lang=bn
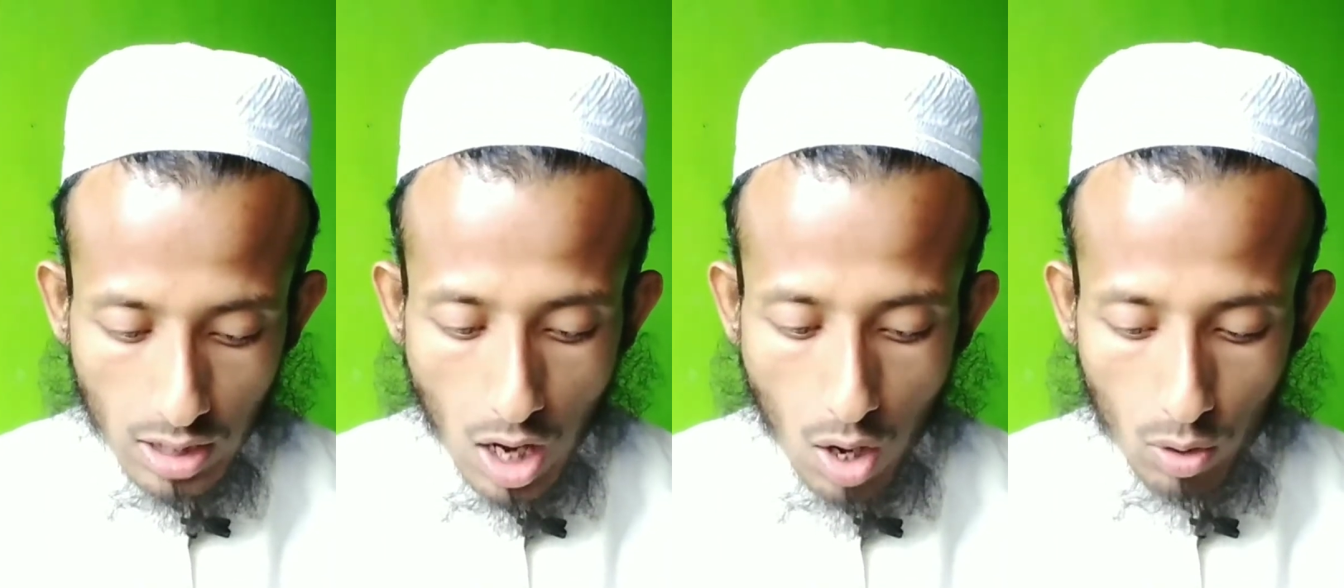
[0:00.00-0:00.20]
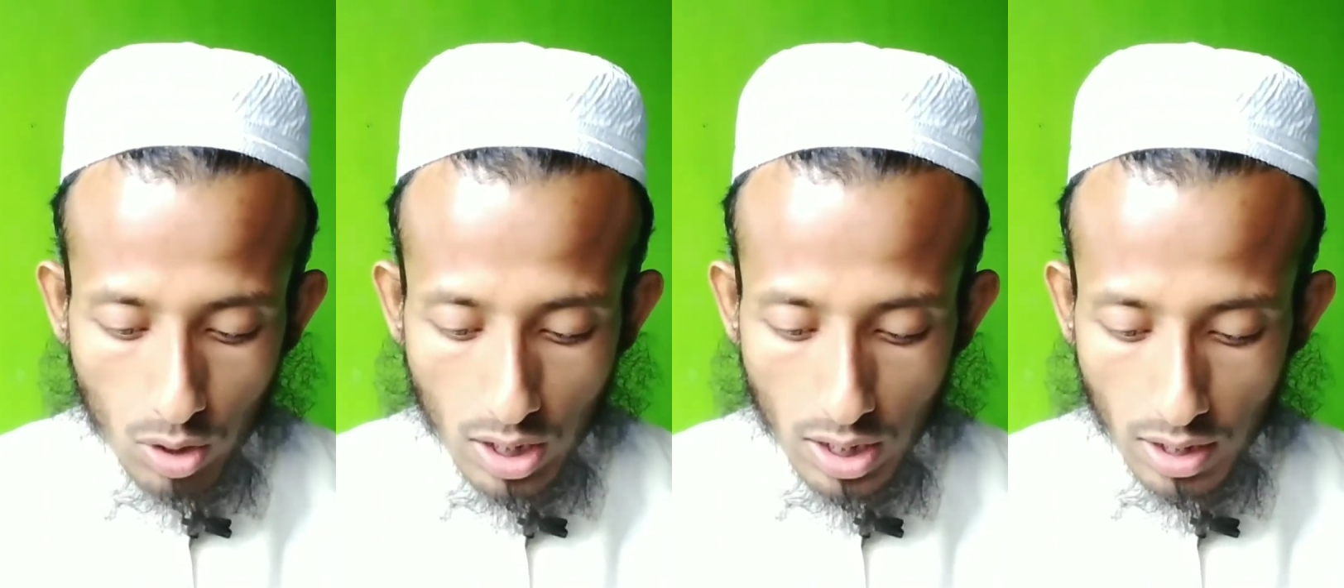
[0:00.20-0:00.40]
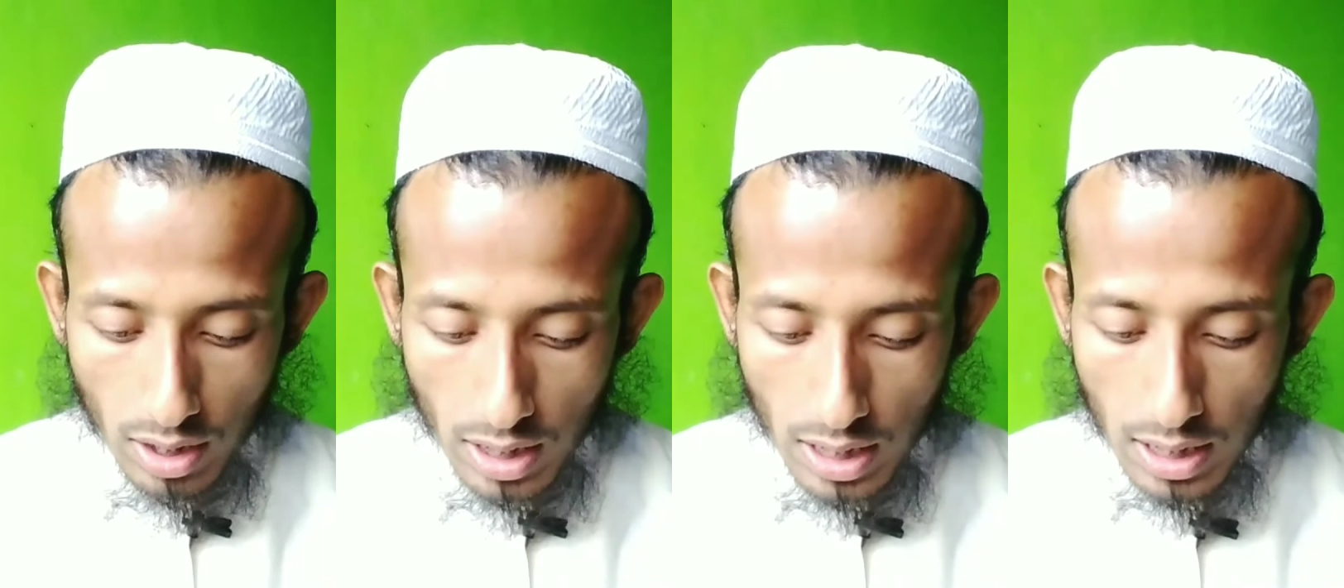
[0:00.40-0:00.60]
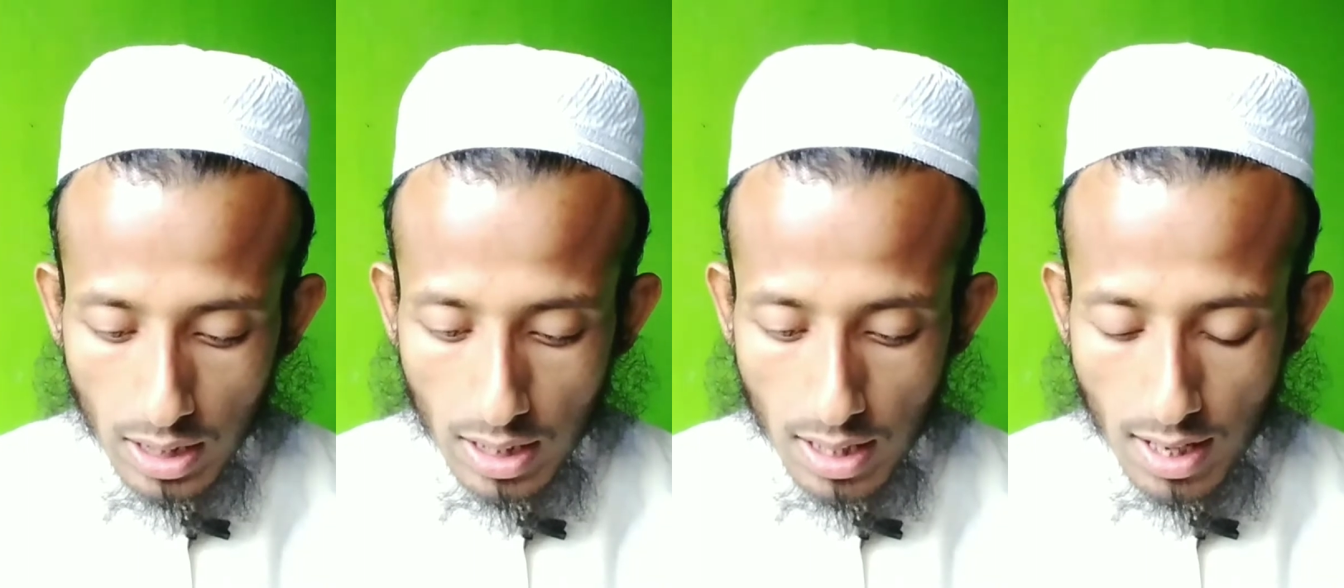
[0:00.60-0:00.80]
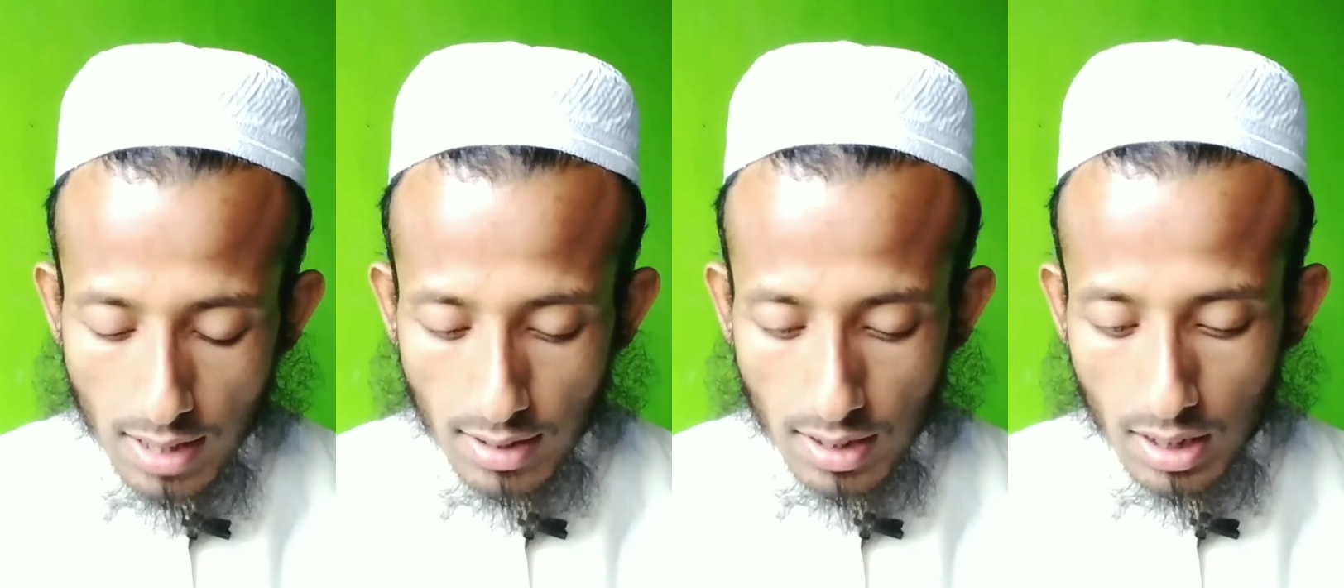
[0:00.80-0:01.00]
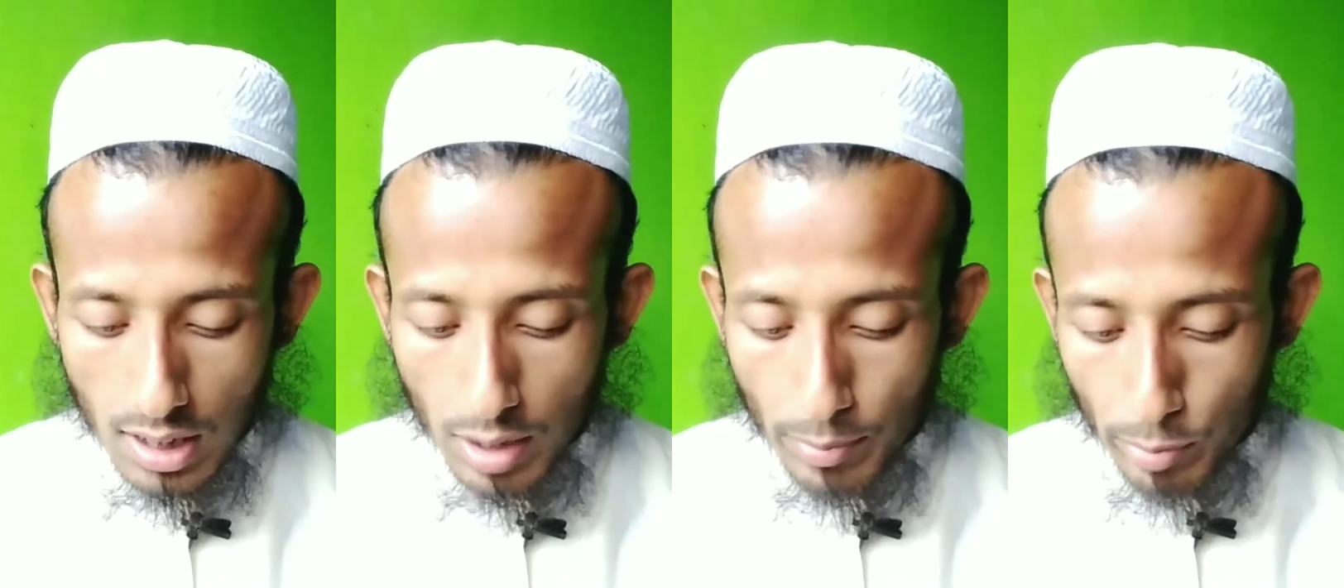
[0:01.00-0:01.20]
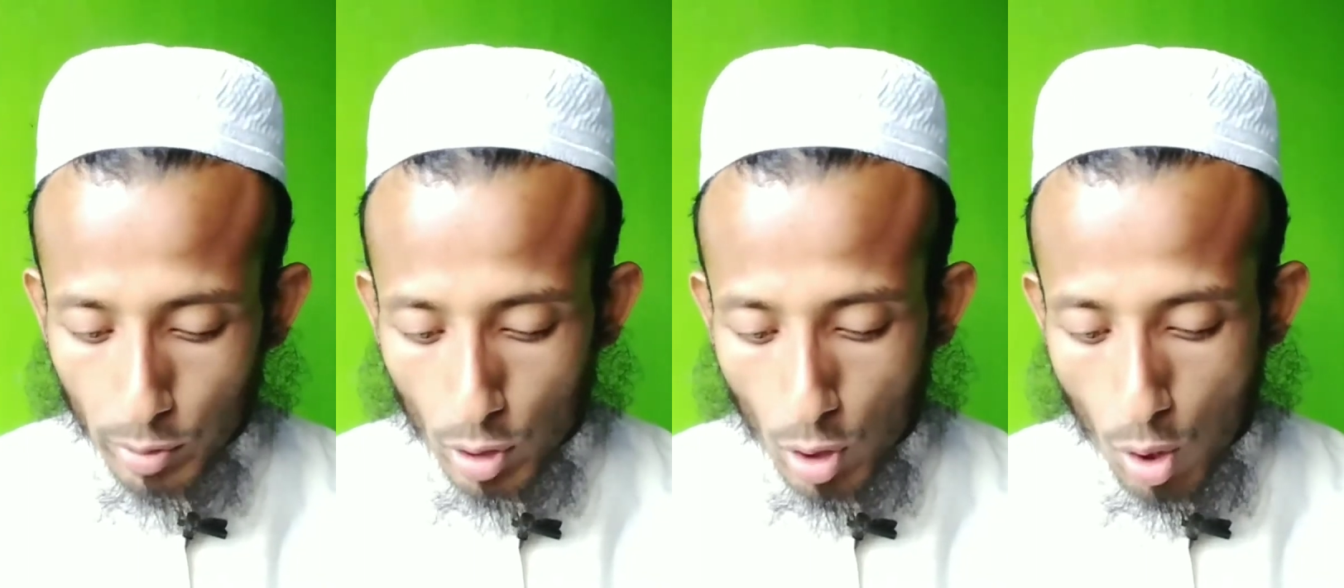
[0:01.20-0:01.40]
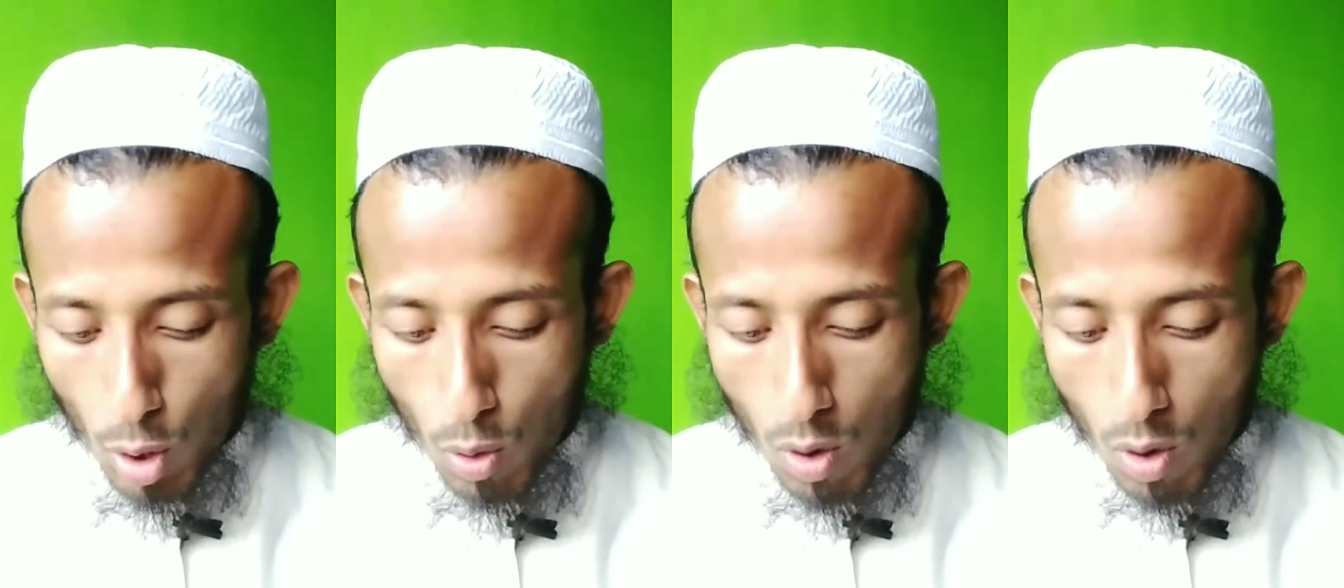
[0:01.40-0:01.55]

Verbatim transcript: তাহলে নেক কাজে লিপ্ত